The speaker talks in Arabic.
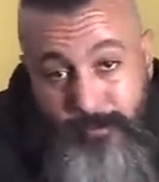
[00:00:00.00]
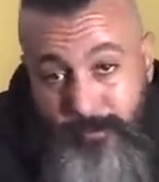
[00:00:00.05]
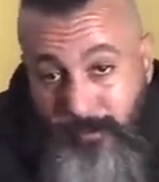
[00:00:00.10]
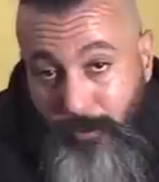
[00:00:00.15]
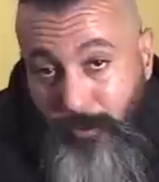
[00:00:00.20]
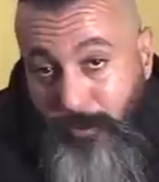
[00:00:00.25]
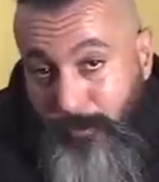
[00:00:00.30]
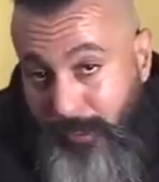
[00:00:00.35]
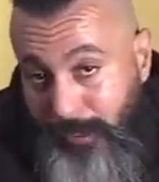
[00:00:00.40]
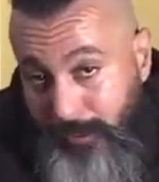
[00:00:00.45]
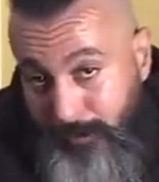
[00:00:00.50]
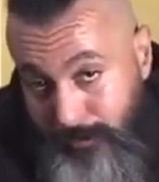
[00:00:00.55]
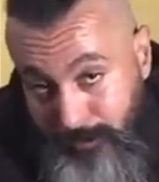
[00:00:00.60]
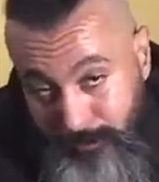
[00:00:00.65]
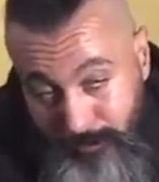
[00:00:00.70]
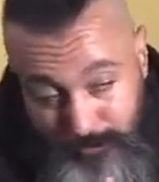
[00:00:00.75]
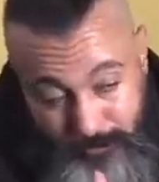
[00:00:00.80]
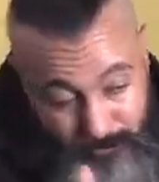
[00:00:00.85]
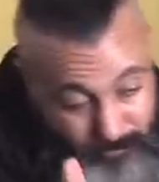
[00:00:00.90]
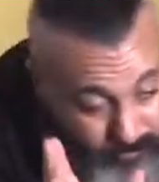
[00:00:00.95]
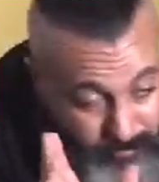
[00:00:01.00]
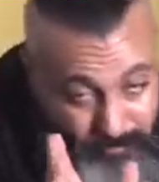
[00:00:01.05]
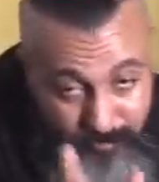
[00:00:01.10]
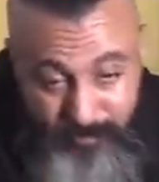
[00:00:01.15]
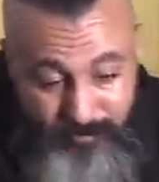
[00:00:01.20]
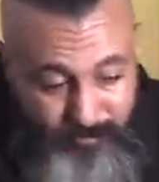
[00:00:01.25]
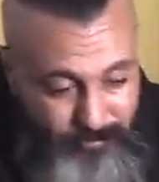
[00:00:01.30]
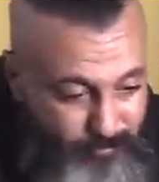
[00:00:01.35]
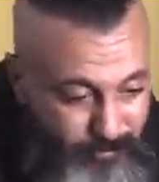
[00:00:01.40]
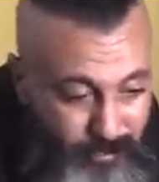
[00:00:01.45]
عمر
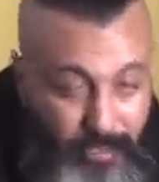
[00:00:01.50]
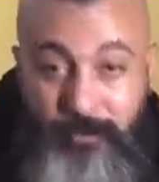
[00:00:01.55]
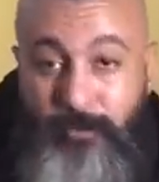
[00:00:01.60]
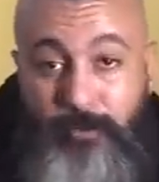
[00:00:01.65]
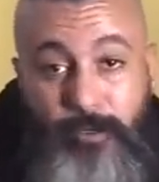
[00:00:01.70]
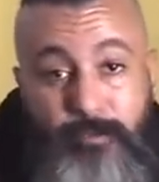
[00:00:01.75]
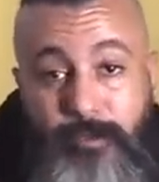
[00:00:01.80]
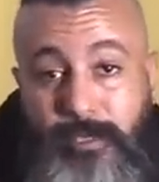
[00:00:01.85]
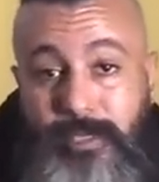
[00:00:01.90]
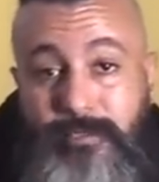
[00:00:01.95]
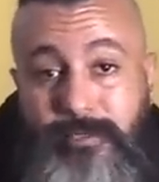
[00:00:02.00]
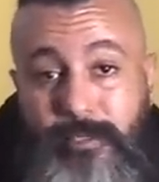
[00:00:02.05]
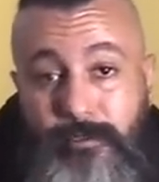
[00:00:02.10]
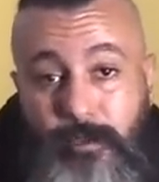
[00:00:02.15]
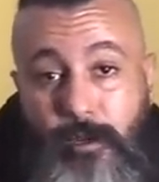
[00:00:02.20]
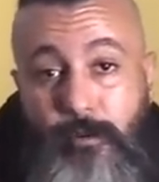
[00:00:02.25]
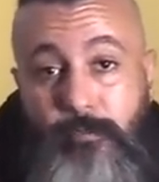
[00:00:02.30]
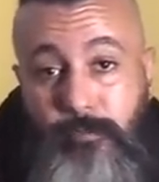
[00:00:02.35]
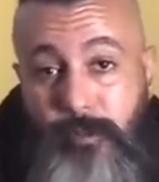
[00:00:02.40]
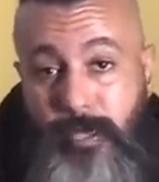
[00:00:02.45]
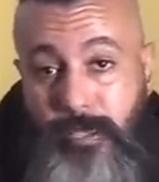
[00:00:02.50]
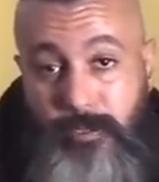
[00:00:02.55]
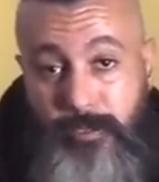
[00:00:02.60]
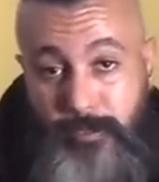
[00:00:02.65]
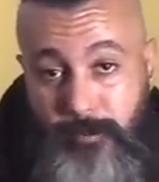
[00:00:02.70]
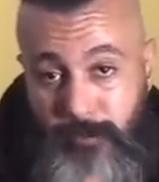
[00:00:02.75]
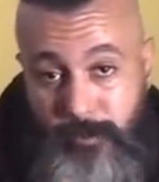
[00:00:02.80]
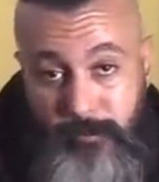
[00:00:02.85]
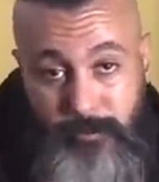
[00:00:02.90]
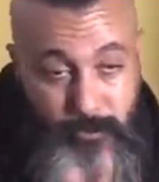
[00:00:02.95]
عندكم قصة حب
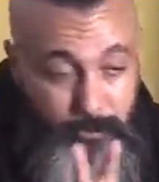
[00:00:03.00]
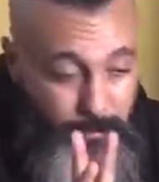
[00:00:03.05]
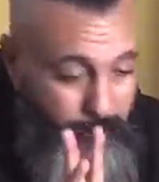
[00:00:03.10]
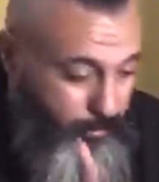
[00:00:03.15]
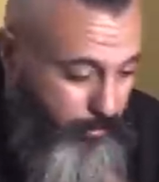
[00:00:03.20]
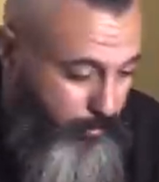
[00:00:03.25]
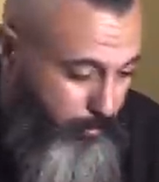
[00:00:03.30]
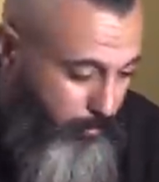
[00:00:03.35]
قديمة بجوج